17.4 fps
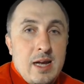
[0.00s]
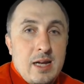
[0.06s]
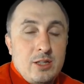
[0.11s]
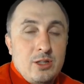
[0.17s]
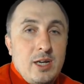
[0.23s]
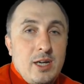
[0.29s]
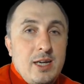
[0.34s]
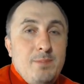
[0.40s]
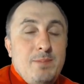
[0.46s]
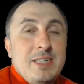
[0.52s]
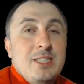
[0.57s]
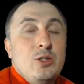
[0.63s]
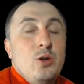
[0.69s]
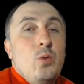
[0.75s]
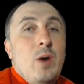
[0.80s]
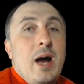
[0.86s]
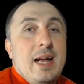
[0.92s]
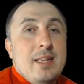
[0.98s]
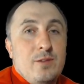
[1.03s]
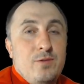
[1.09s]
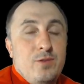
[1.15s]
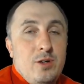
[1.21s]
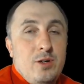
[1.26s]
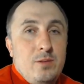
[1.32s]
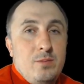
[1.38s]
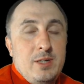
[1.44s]
no i bardzo
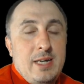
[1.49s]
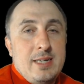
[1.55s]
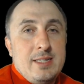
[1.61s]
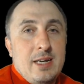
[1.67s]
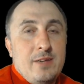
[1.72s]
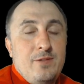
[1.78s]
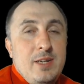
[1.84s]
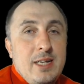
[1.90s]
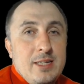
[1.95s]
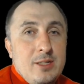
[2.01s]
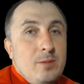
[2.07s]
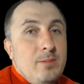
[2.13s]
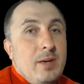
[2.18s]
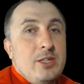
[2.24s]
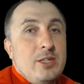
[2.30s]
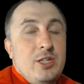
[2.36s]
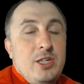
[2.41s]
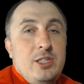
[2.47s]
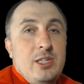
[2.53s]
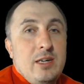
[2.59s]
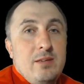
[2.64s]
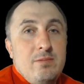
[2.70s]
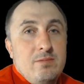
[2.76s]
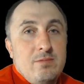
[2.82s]
łatwo, bo jak za chwilę zobaczycie,